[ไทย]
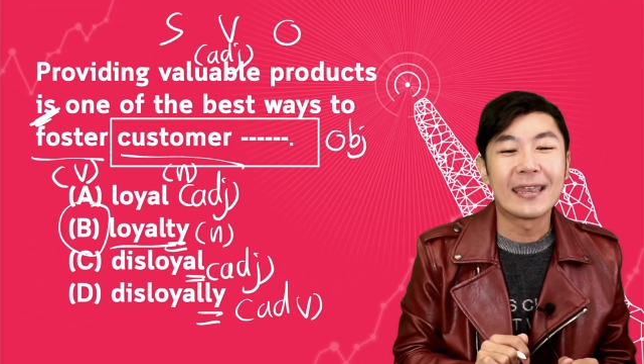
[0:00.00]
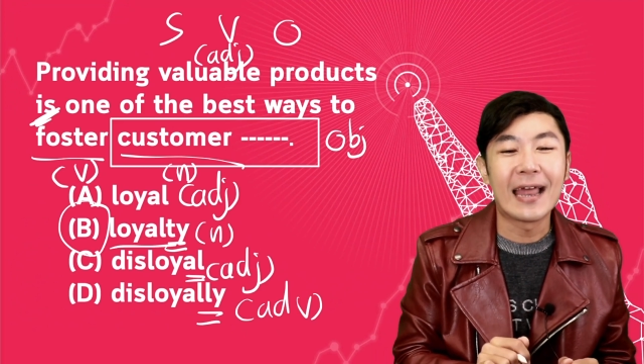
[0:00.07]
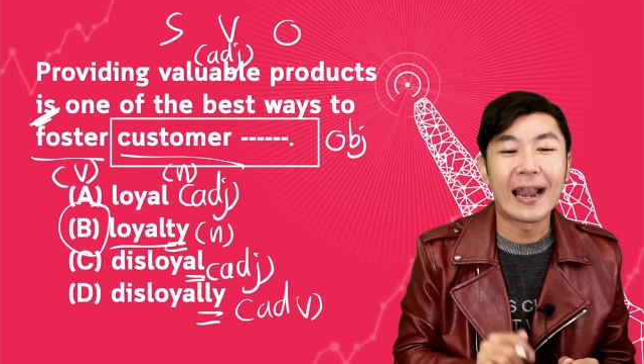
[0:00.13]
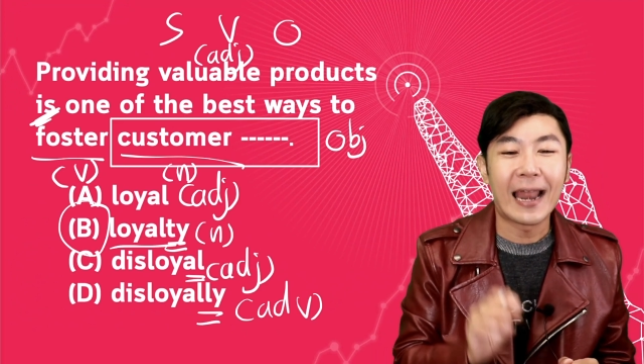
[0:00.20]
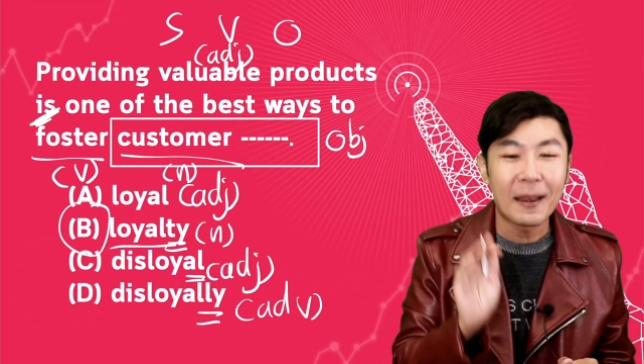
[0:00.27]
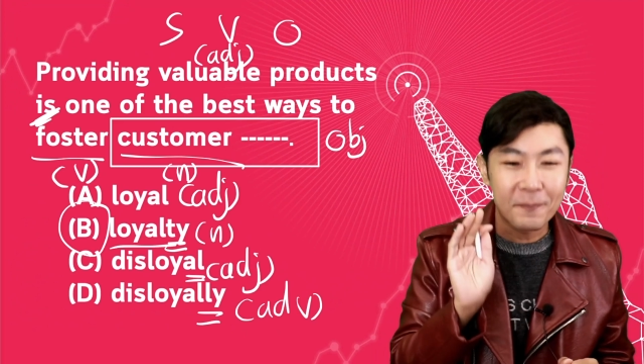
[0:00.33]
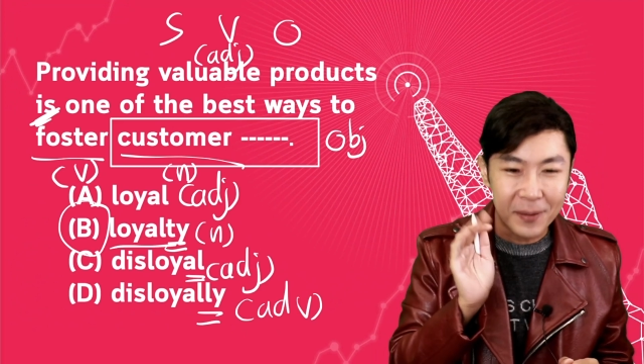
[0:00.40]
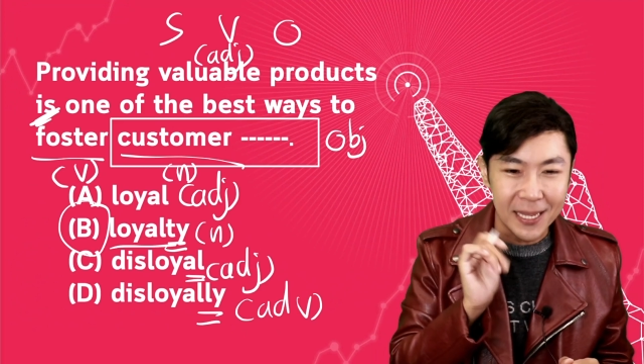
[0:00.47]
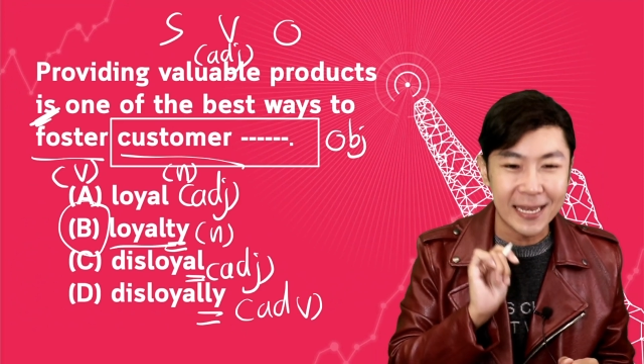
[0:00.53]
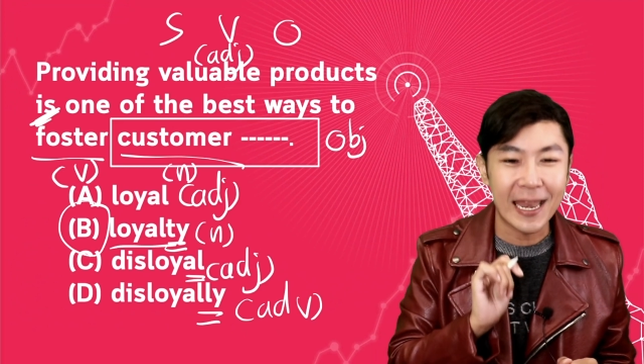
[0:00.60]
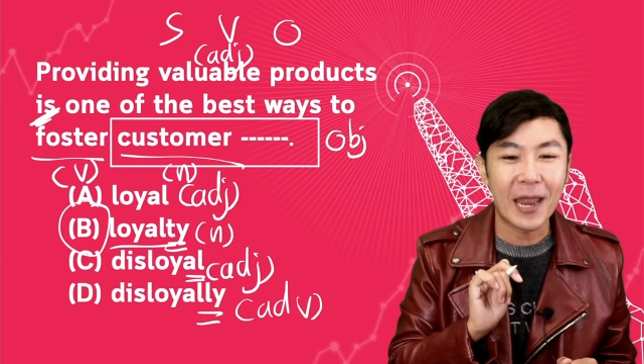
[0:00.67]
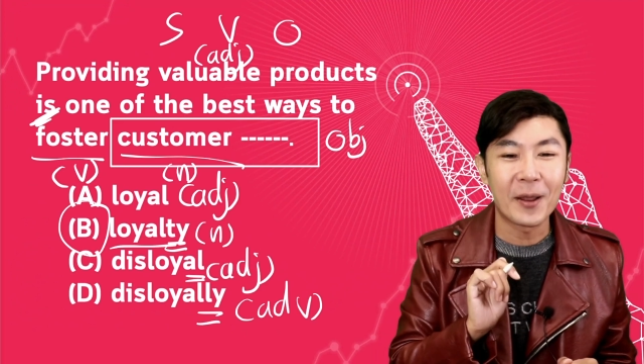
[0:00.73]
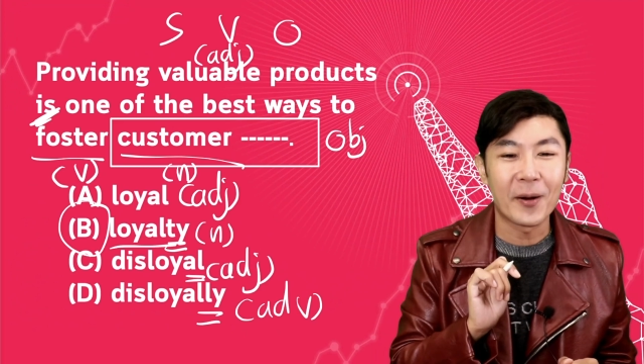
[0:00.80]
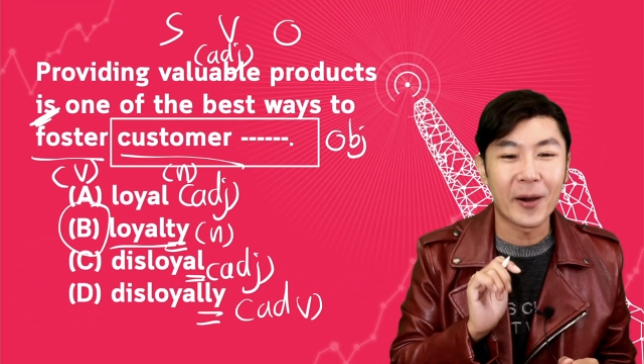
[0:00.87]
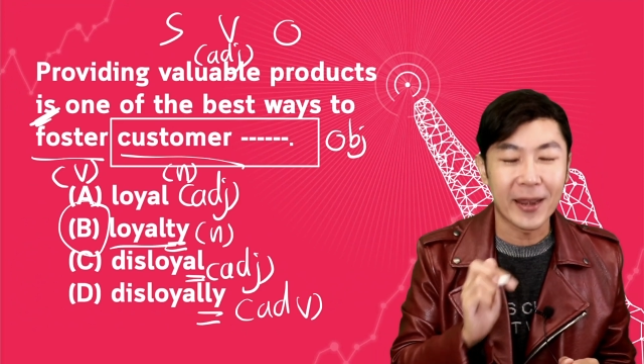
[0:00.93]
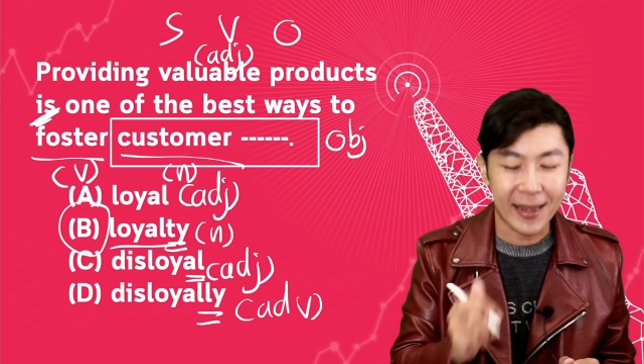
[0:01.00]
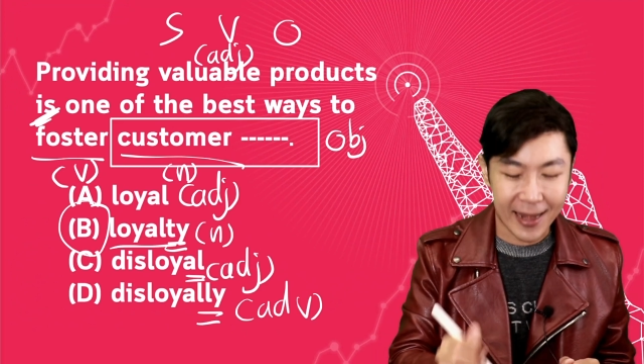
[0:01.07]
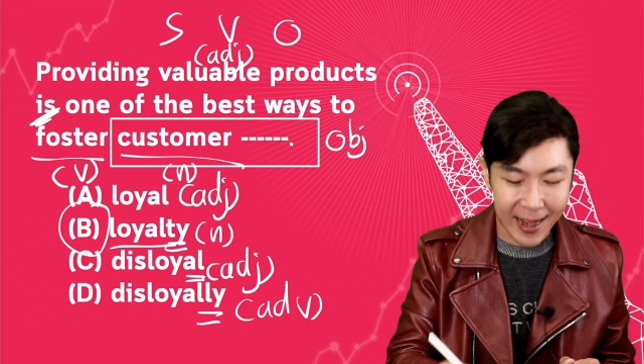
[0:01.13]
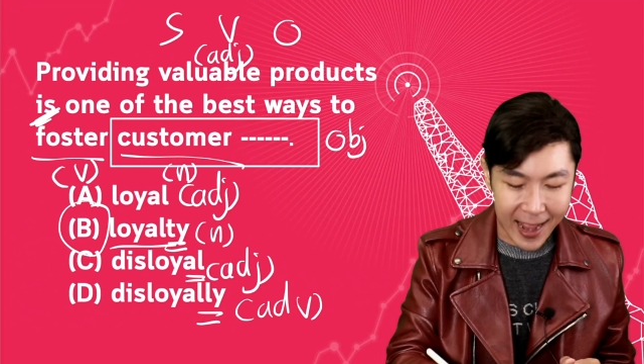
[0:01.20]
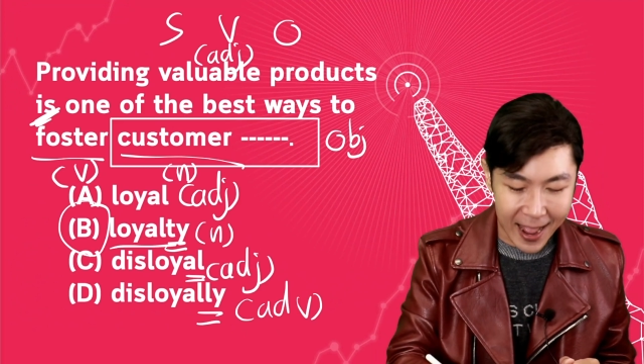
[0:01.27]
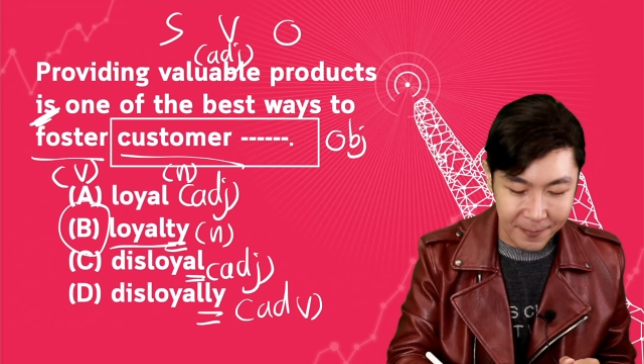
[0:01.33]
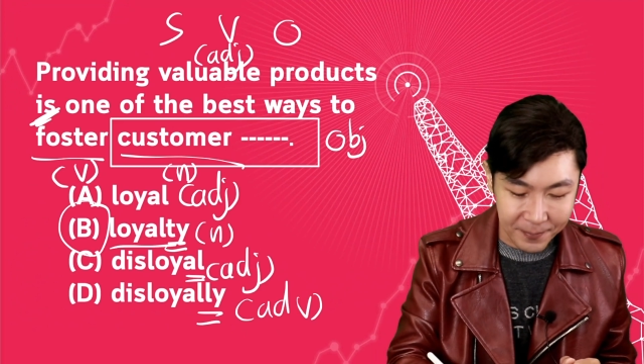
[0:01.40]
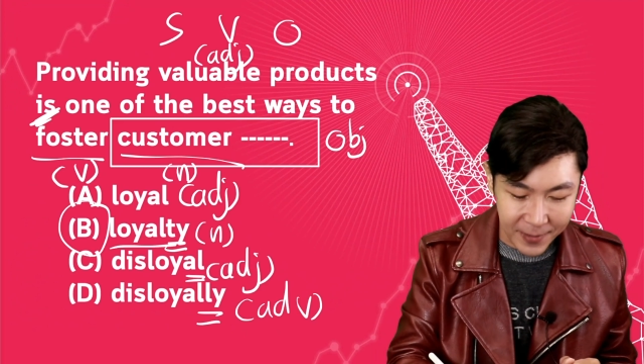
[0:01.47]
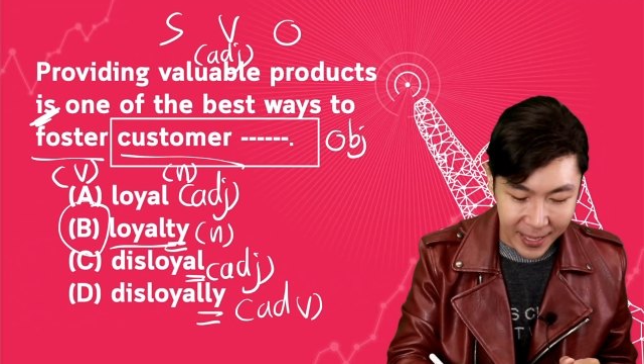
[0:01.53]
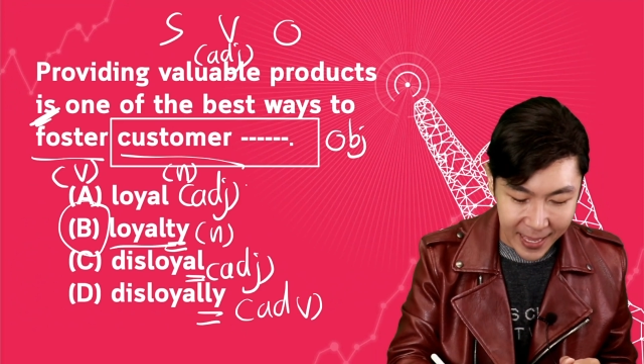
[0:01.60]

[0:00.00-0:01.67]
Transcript: ดังนั้นผิดแน่นอนนะครับ